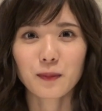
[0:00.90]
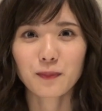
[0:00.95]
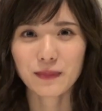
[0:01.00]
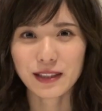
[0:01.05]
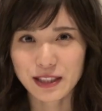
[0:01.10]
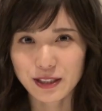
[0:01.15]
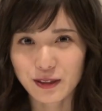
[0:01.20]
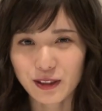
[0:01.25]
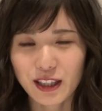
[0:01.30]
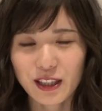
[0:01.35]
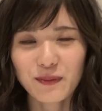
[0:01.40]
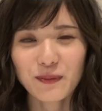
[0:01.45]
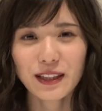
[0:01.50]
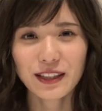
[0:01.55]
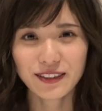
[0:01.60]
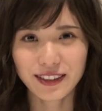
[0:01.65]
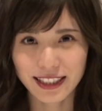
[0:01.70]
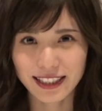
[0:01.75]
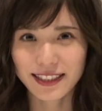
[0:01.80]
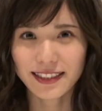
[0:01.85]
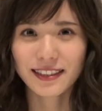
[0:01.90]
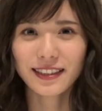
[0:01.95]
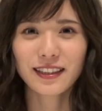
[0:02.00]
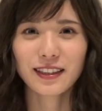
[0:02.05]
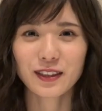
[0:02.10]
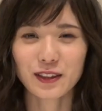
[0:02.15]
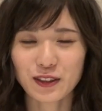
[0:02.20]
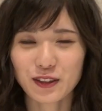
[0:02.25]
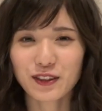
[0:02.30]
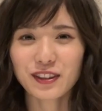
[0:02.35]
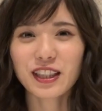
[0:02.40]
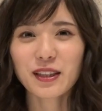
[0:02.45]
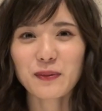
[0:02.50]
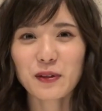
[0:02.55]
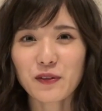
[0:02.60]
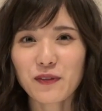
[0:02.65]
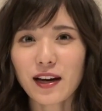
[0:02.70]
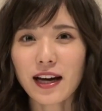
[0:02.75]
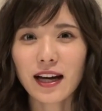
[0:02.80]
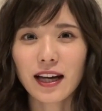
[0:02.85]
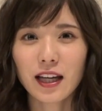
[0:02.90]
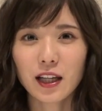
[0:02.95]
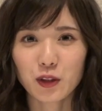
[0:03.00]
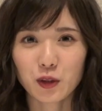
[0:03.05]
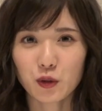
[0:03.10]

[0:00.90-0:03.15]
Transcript: 松岡真由です。この度は